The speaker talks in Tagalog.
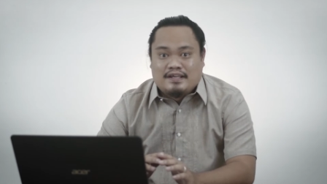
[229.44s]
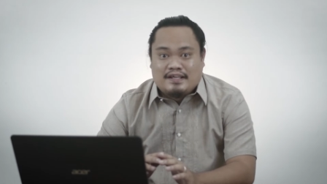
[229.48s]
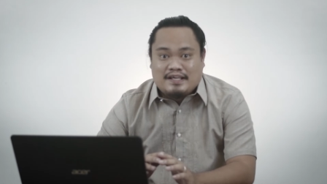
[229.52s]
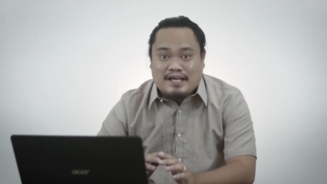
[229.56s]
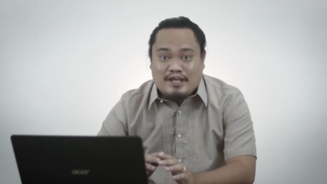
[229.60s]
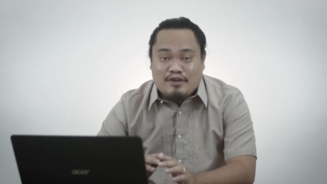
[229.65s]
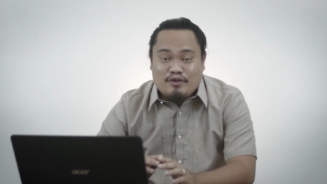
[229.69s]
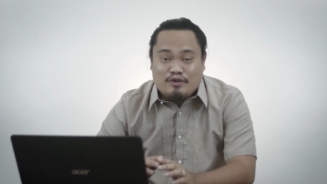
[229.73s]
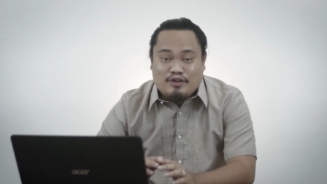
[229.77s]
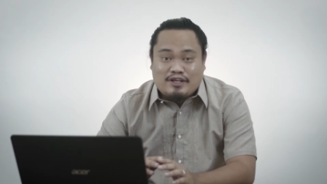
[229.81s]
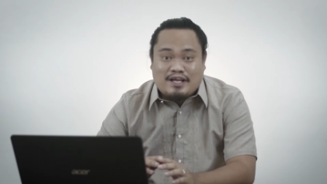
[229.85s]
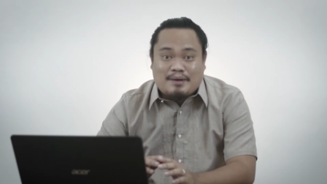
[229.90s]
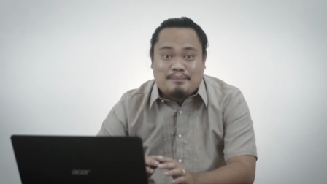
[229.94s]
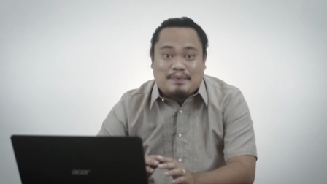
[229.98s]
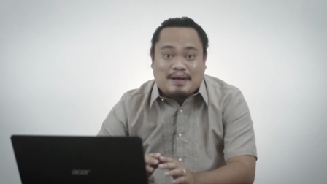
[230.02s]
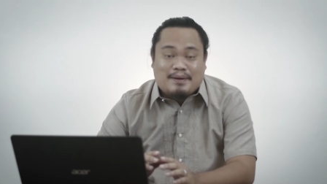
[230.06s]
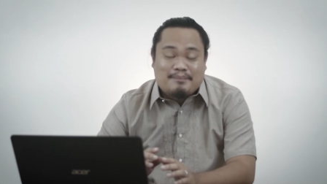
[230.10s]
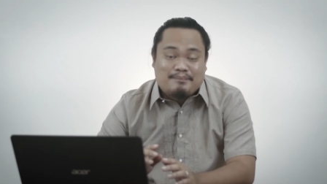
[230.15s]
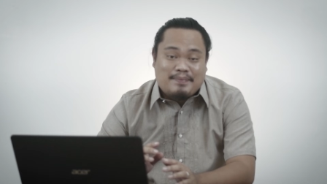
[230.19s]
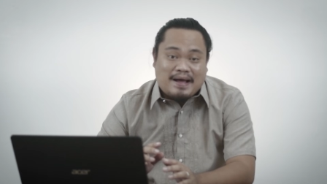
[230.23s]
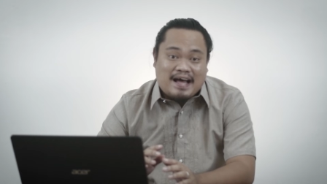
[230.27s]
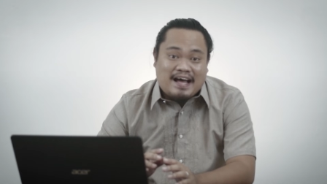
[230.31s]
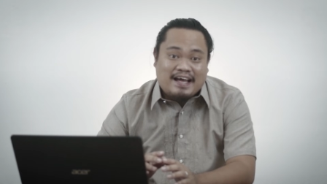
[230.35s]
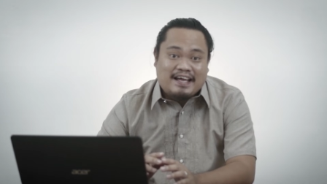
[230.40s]
Ngayon,
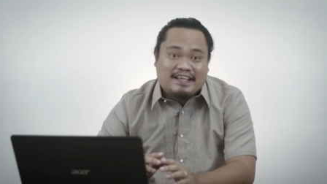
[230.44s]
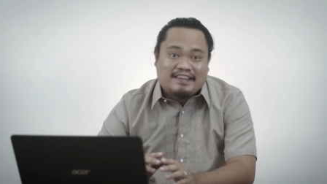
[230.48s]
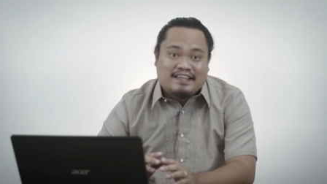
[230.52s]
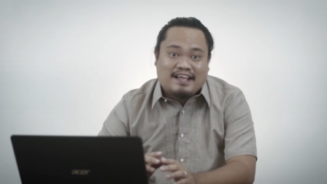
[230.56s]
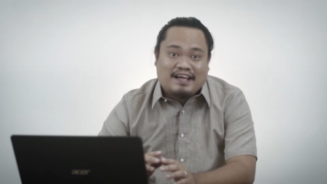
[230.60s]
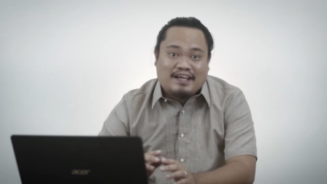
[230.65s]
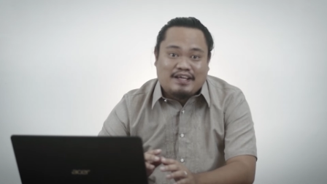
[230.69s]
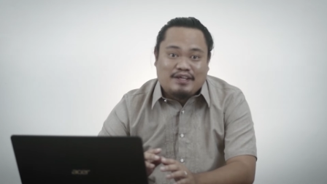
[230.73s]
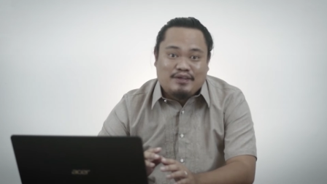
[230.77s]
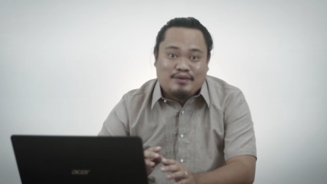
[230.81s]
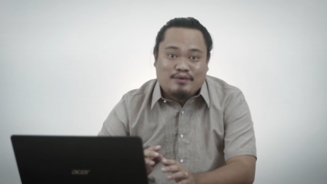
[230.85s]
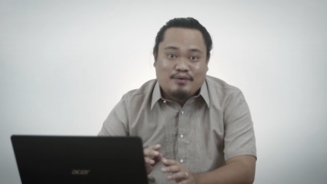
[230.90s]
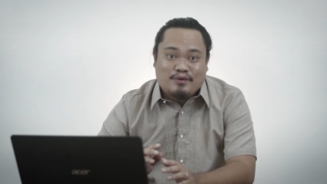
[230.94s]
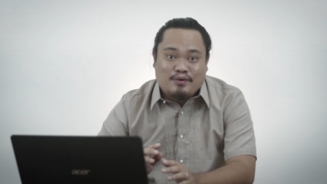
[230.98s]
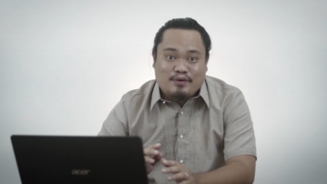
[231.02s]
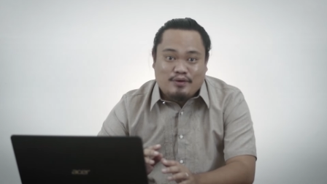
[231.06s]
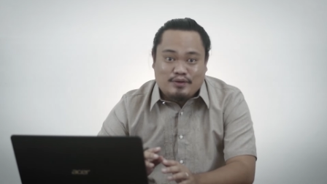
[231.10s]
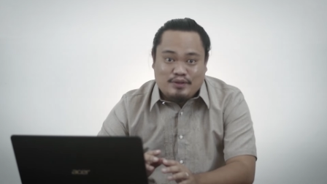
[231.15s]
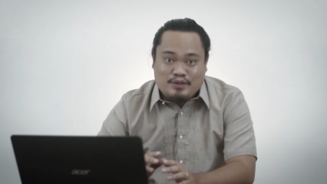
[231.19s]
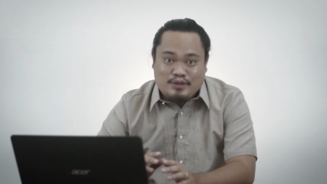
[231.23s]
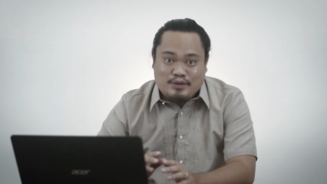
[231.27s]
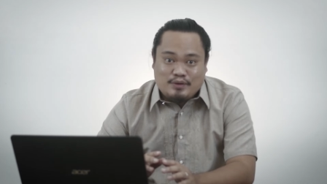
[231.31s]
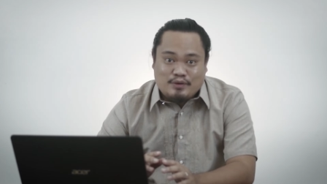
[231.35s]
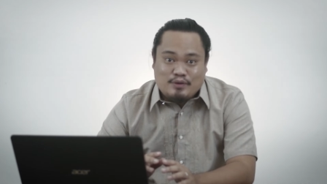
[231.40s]
kapag pangit ang iyong
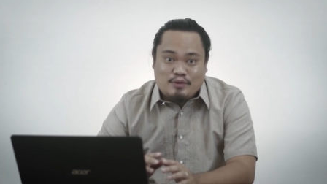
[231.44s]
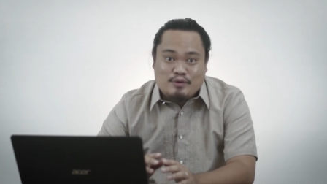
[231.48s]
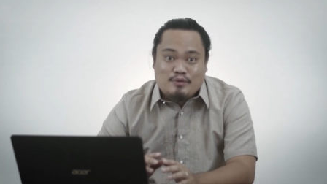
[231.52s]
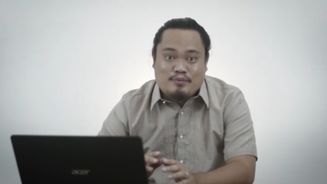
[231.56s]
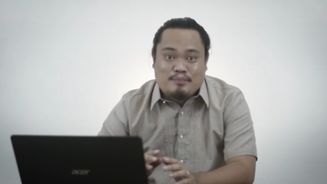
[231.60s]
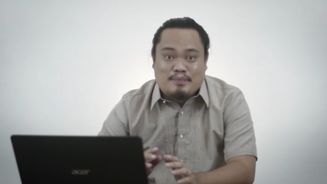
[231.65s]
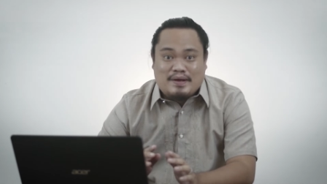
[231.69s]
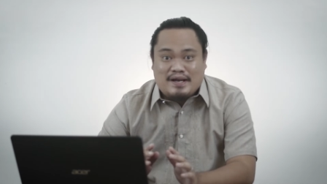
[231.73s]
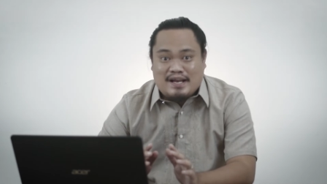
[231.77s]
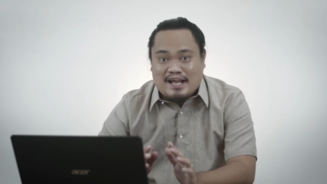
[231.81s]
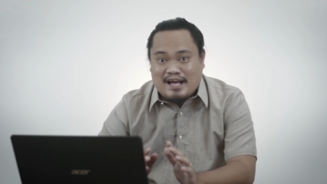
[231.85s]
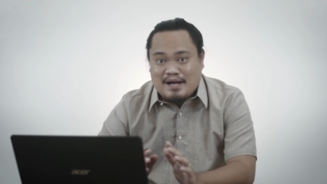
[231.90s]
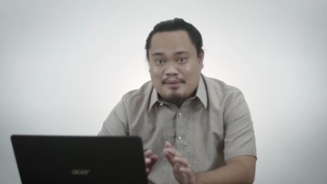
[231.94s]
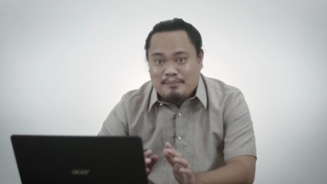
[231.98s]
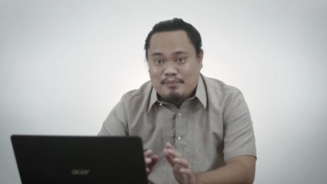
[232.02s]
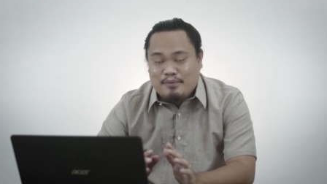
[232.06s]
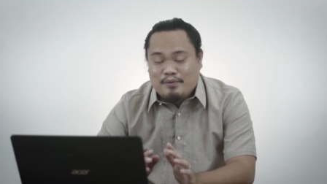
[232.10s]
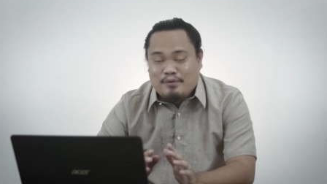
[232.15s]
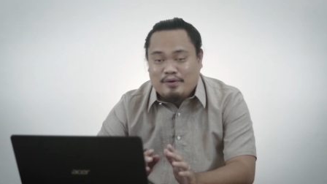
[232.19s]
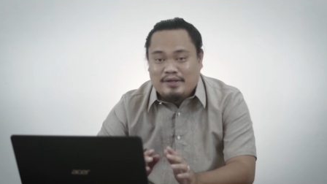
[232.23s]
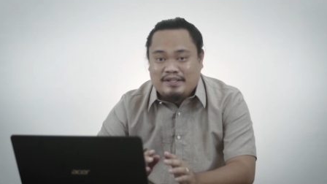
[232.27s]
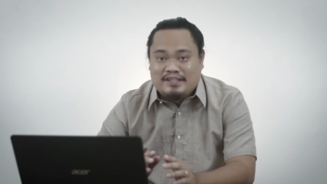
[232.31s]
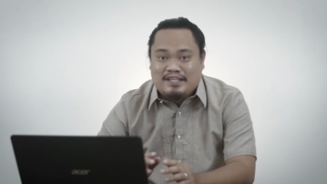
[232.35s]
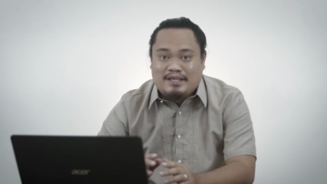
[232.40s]
audio,
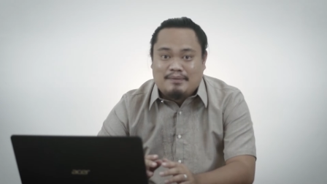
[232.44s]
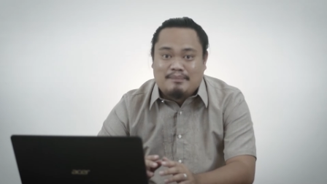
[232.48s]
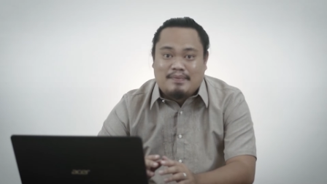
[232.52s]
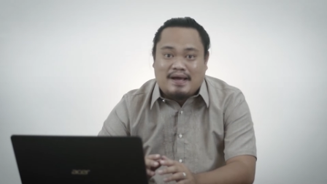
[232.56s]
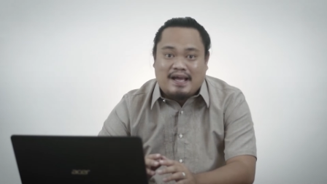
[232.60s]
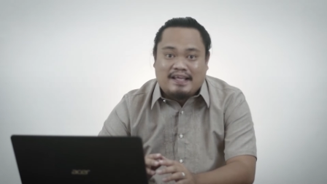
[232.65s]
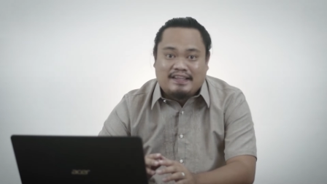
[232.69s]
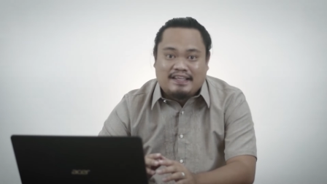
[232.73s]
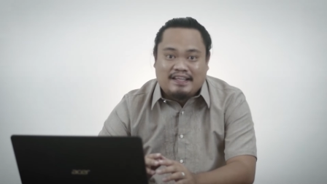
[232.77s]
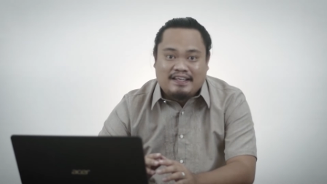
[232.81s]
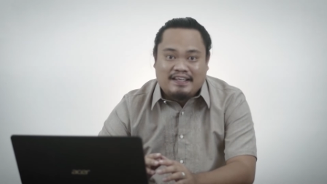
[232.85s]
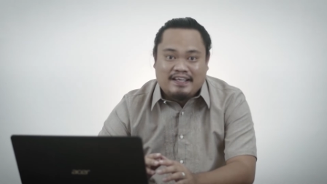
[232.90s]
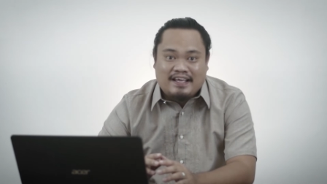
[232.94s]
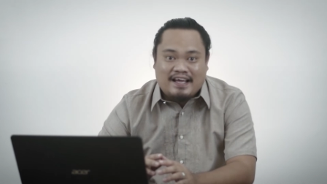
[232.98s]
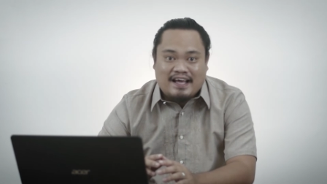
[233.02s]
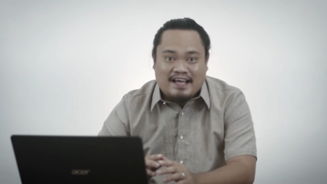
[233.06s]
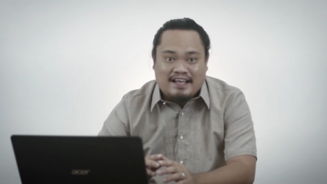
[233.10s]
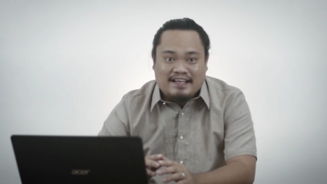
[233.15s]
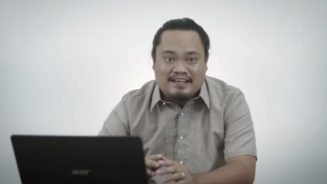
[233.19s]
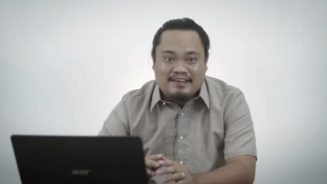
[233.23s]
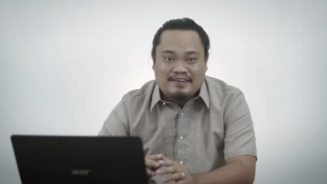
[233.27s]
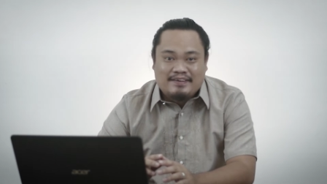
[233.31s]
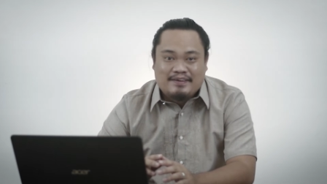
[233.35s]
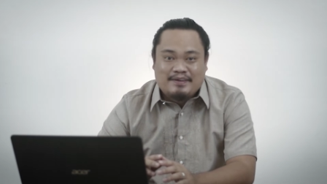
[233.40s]
malabo, hindi
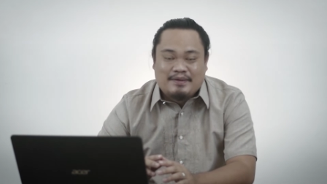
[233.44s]
maintindihan,